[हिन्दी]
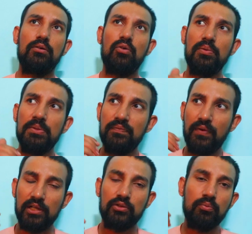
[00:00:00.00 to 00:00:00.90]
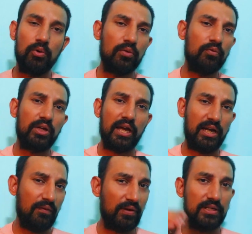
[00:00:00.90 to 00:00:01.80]
कोई भी फालतू बॉलीवुड का
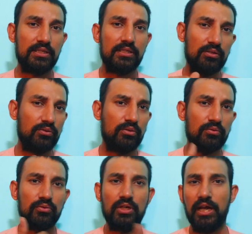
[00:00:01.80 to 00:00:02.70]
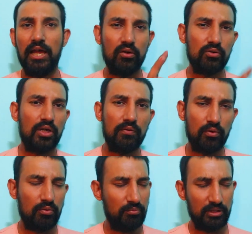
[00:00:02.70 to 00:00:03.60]
रेफरेंस उनके डायलॉग जो है
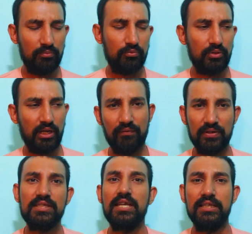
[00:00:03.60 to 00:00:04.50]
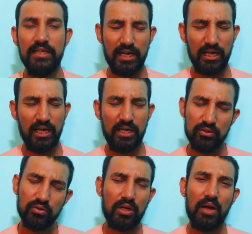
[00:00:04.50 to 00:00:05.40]
वो मतलब उनका रेफरेंस नहीं दिया गया है
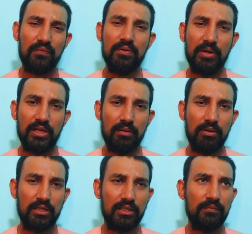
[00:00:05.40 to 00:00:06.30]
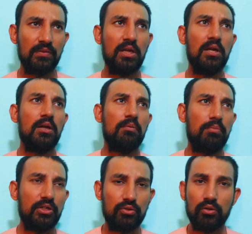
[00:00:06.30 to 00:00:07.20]
जो काफ़ी बढ़िया बात है
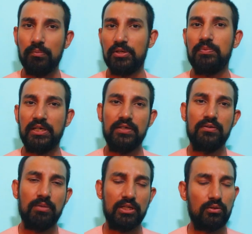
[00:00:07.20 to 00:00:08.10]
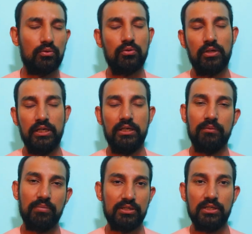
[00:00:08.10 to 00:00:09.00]
बच्चों के परस्पेक्टिव से बात करूं तो नहीं
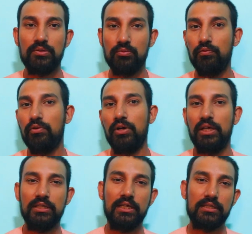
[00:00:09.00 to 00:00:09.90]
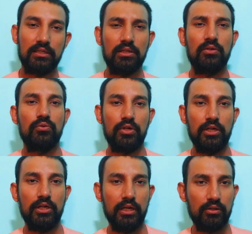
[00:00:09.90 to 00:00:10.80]
बच्चे इस मूवी को नहीं देख सकते क्योंकि
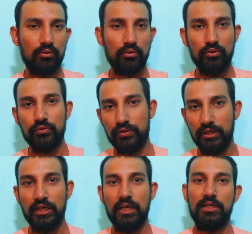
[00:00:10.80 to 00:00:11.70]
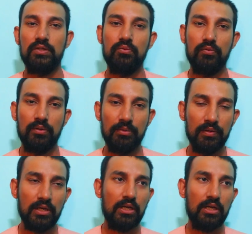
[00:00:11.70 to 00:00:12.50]
एक दो न्यूट सीन है इस मूवी में